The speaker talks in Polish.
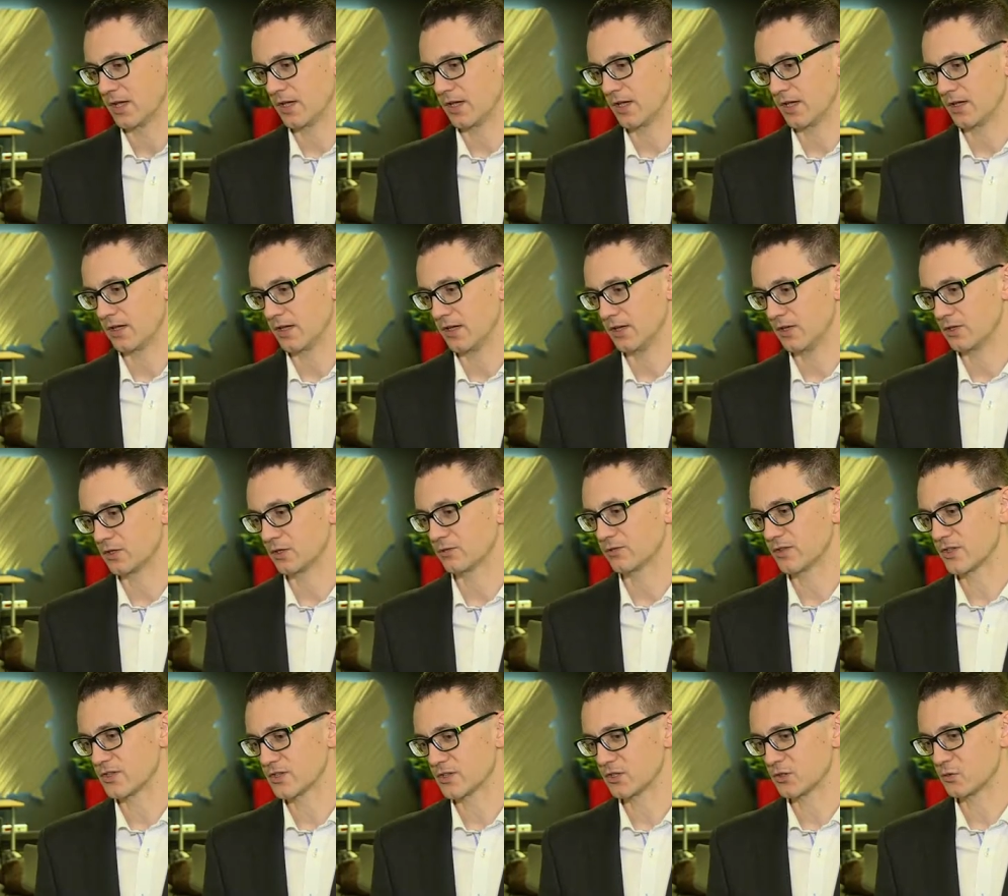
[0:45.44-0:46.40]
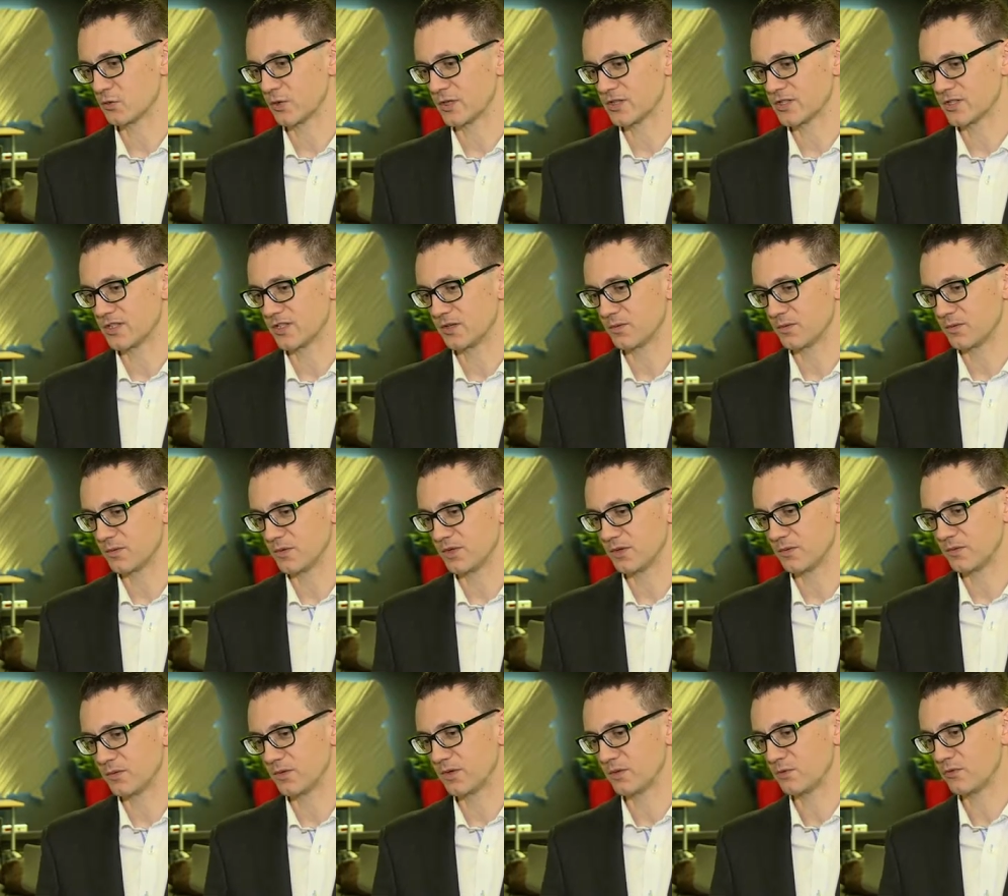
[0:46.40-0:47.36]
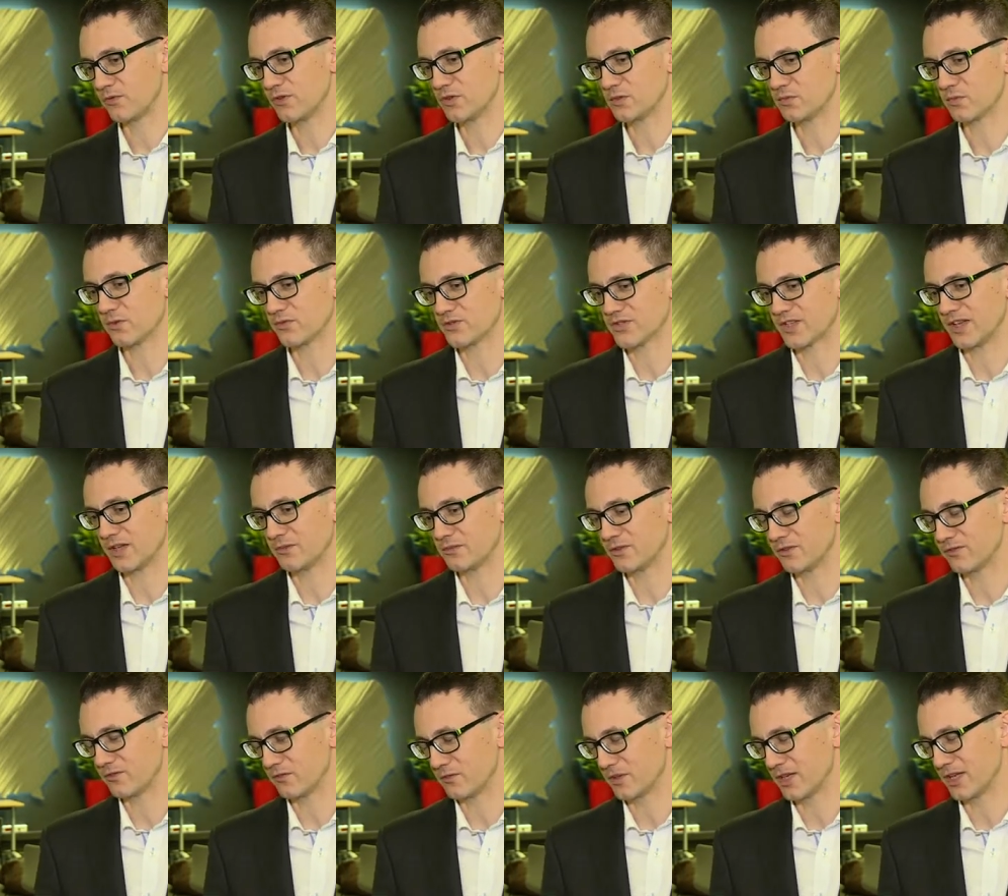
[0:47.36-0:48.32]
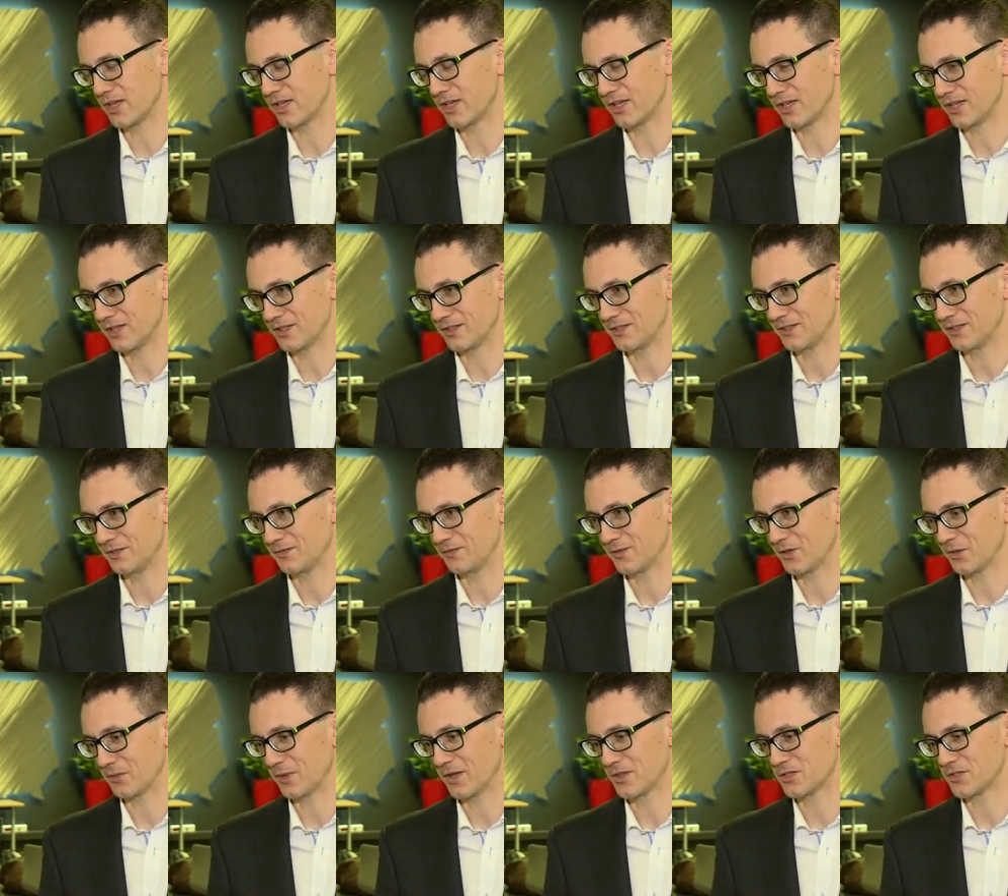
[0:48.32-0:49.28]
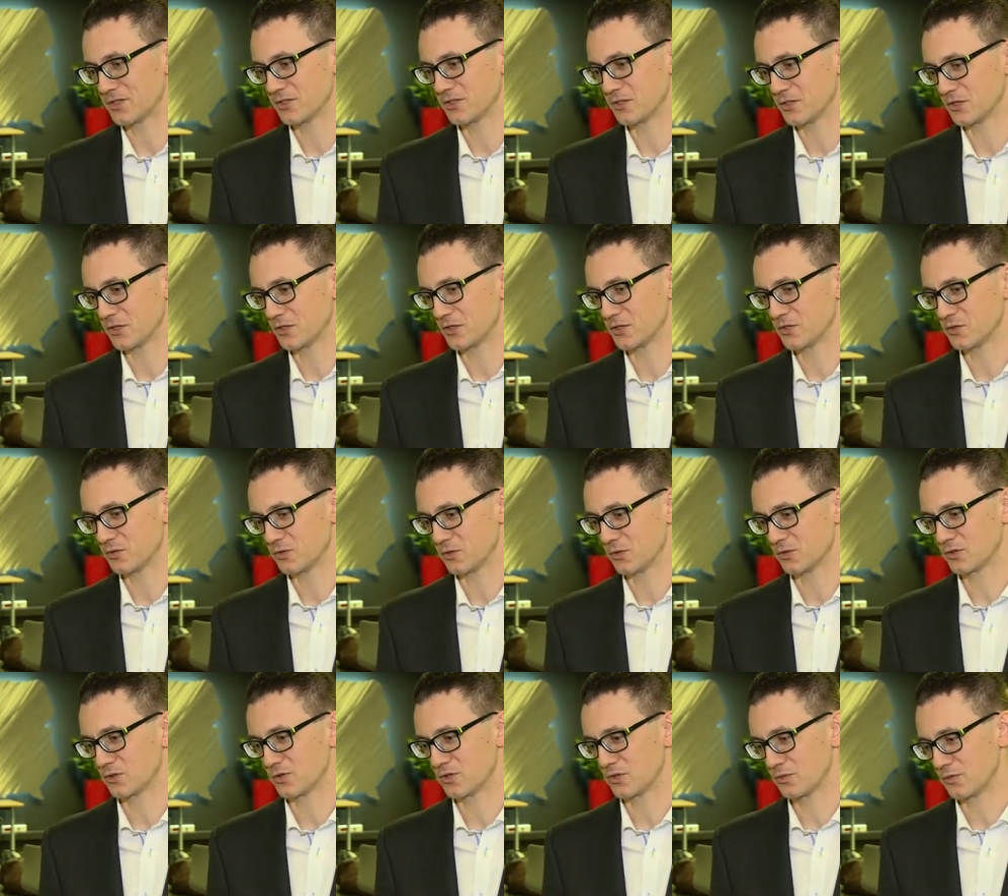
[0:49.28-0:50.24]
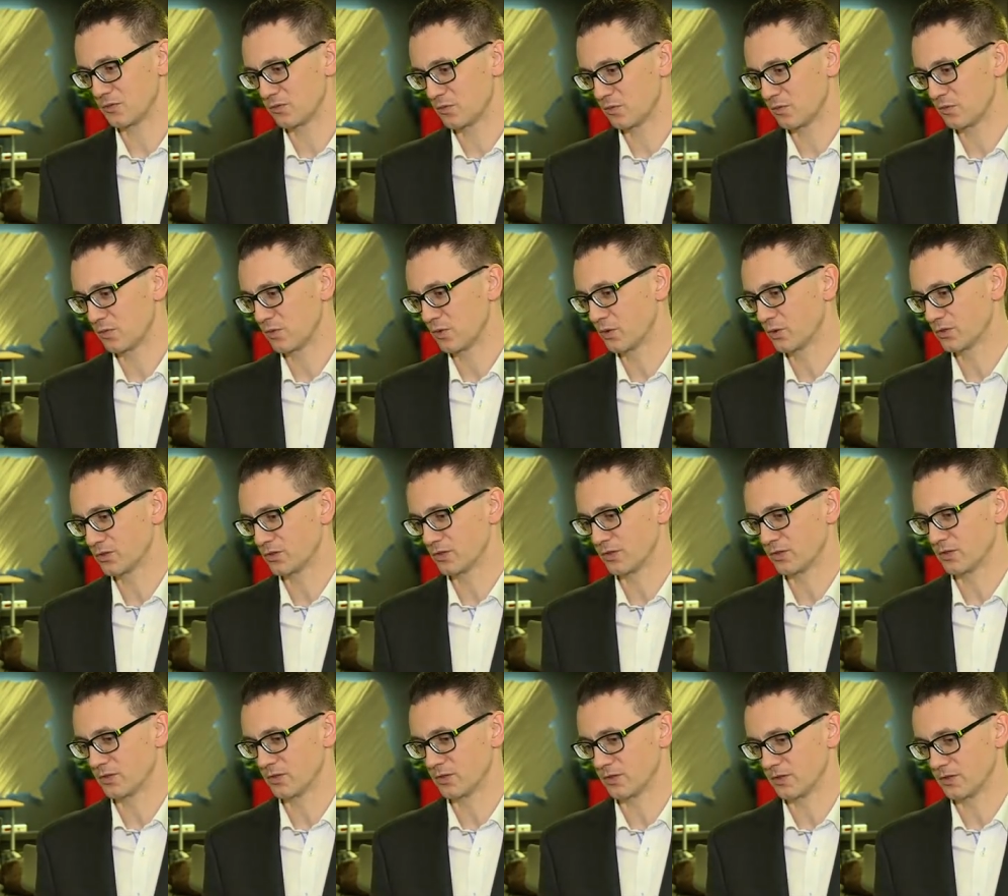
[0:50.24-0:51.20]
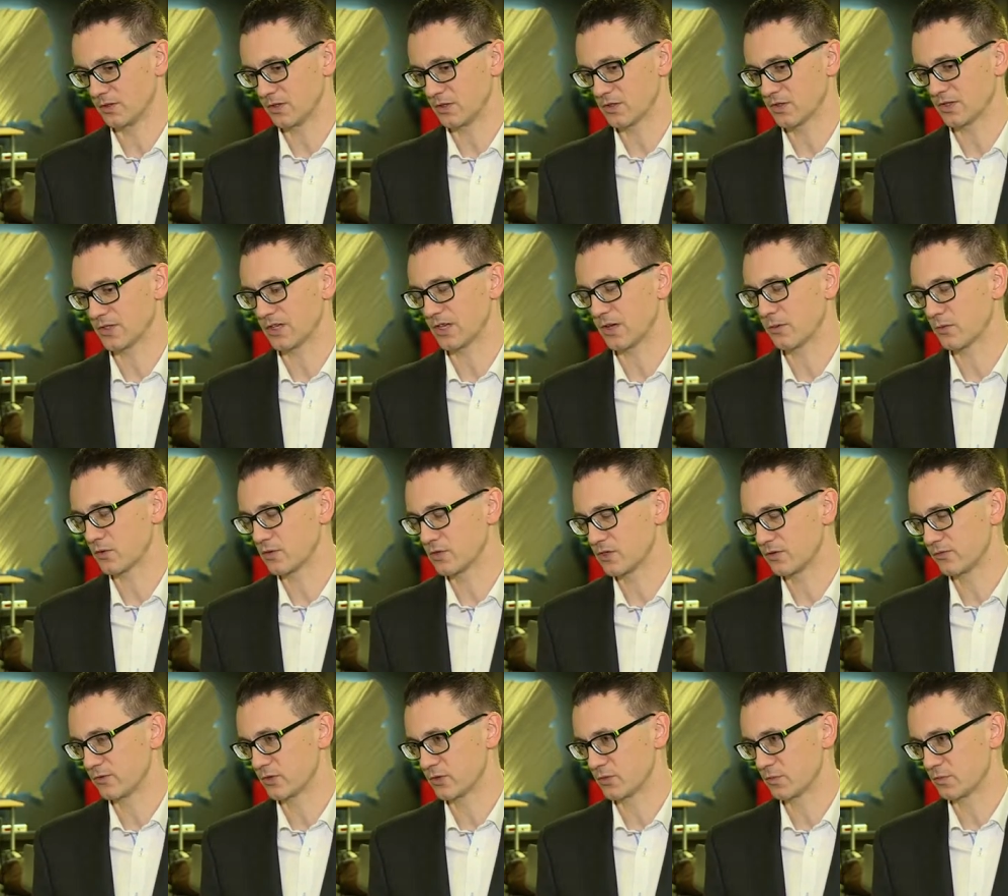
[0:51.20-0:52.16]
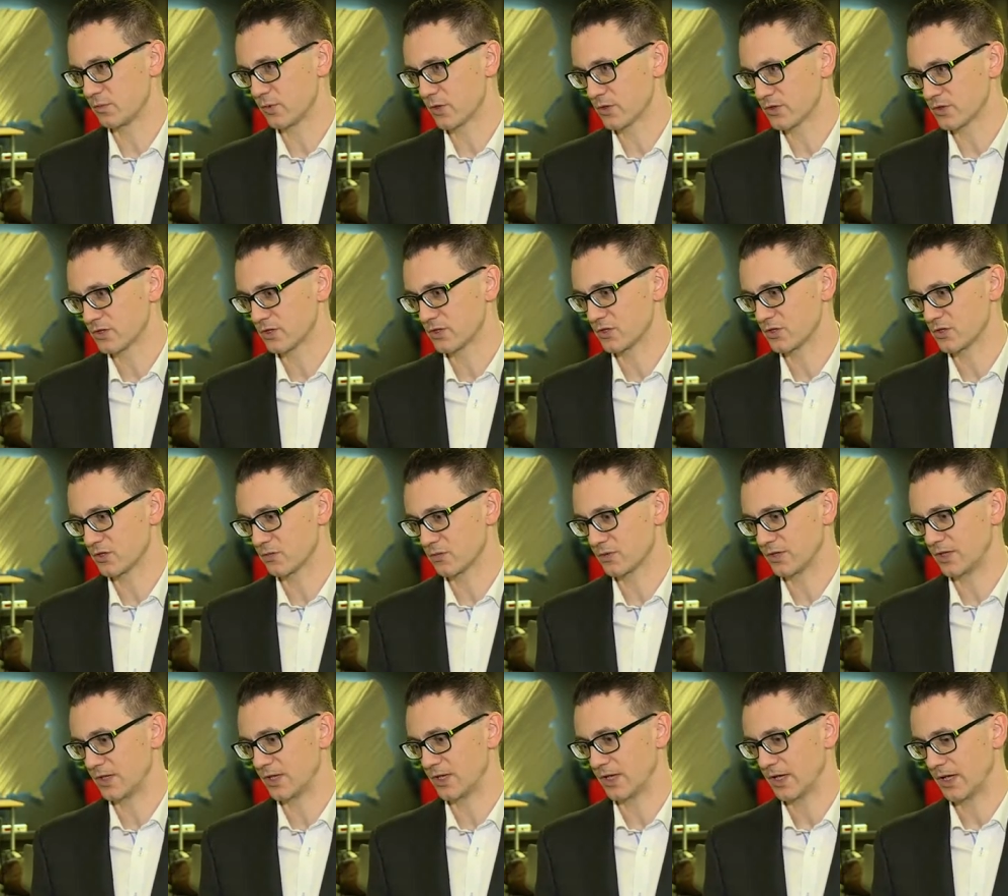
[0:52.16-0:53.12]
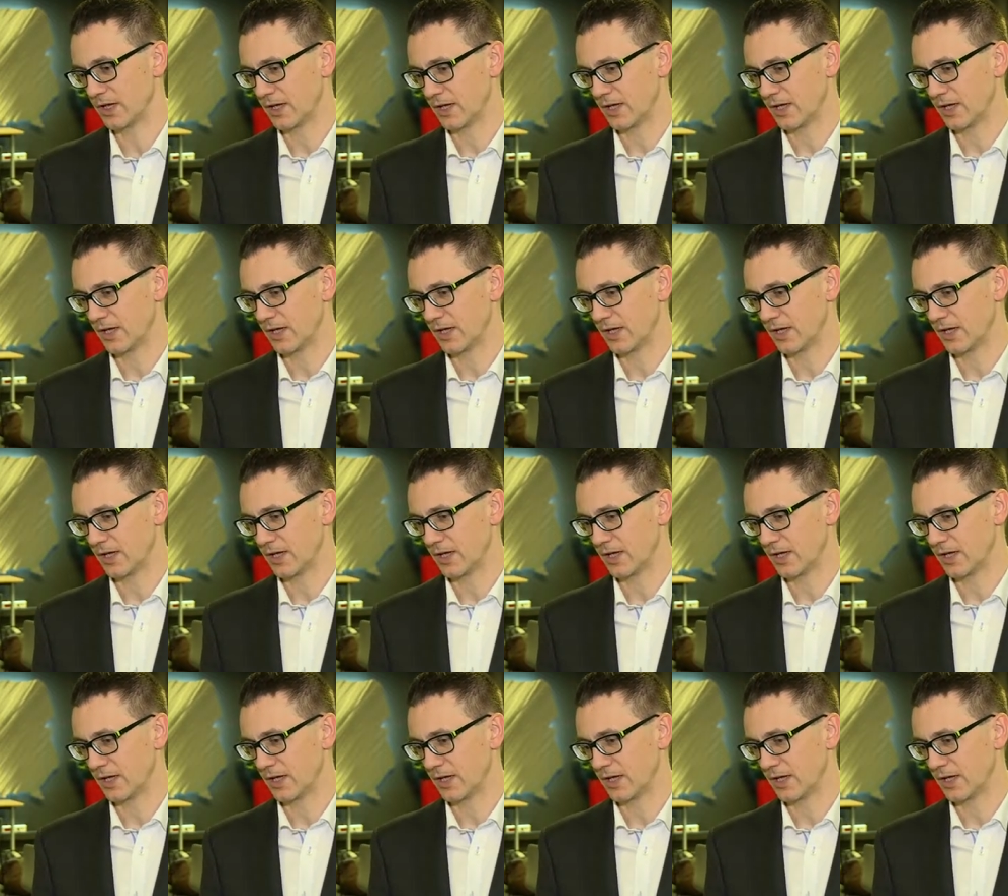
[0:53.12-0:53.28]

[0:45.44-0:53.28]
E, no to w tej sytuacji nie, nie, nie, mówiliśmy o wzajemnej wymianie informacji, tylko chodziło o to, żeby był punkt, e, znaczy taka możliwość prostej, szybkiej